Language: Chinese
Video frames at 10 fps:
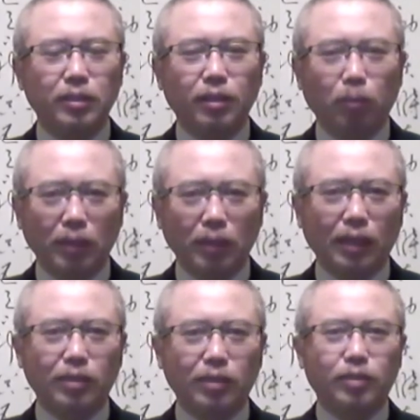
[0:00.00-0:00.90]
老百姓
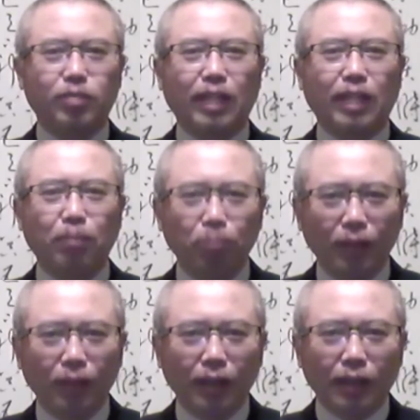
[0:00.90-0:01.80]
呢就要造反，
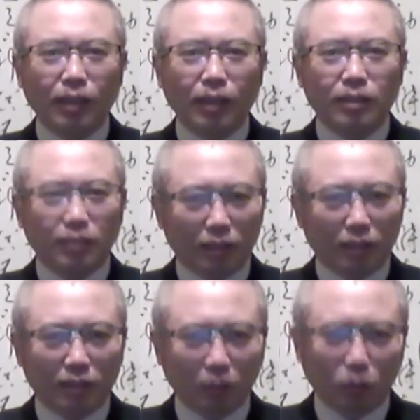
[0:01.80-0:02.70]
这个
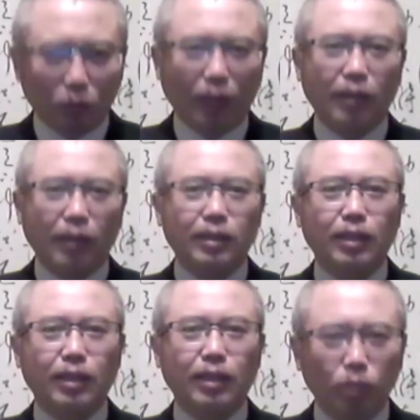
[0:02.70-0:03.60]
政权呢，他
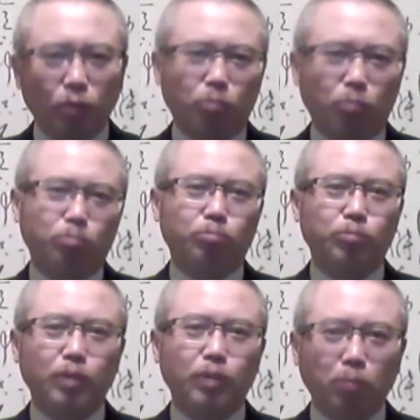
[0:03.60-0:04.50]
最后
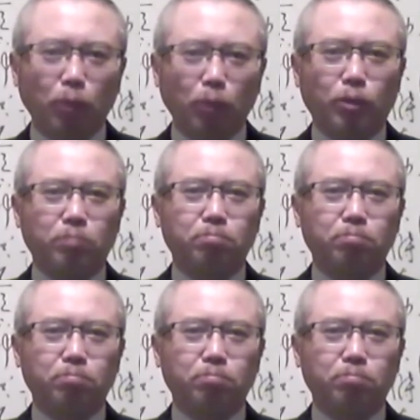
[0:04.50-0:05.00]
就要崩溃。